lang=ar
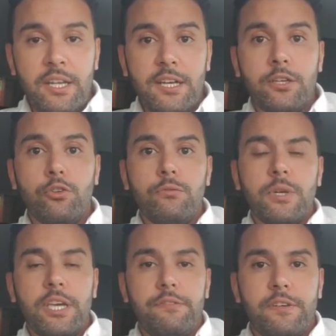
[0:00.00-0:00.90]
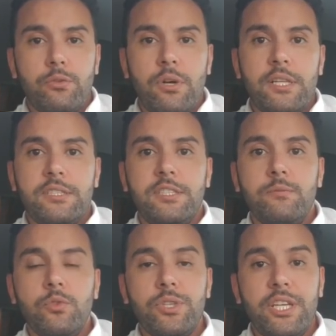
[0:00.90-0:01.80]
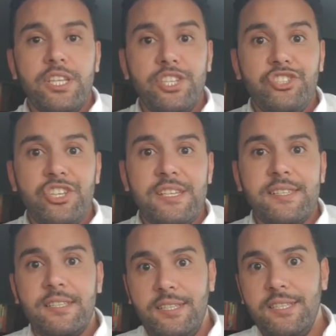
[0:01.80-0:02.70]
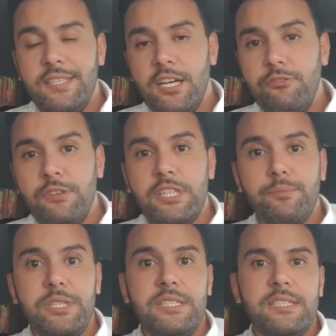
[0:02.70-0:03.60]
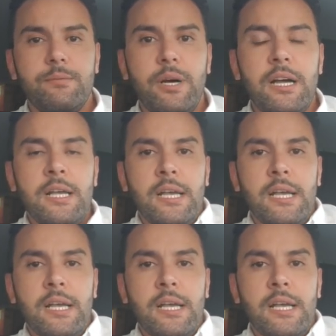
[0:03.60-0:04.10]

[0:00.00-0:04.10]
لكم كيف تقدمون لإجازة عيد الفطر بالنسبة